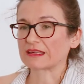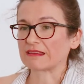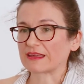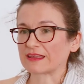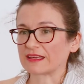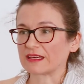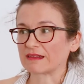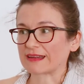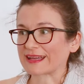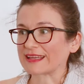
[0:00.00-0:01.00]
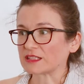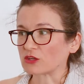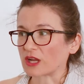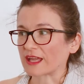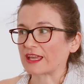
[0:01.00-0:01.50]
que era gente
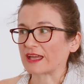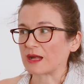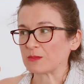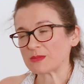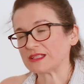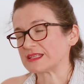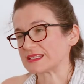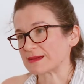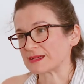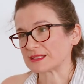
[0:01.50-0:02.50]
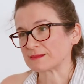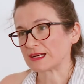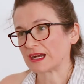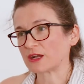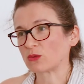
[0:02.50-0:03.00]
con la que a mí me interesaba
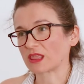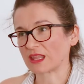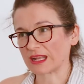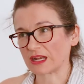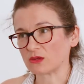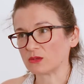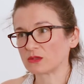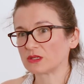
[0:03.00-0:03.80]
trabajar o hacer algo.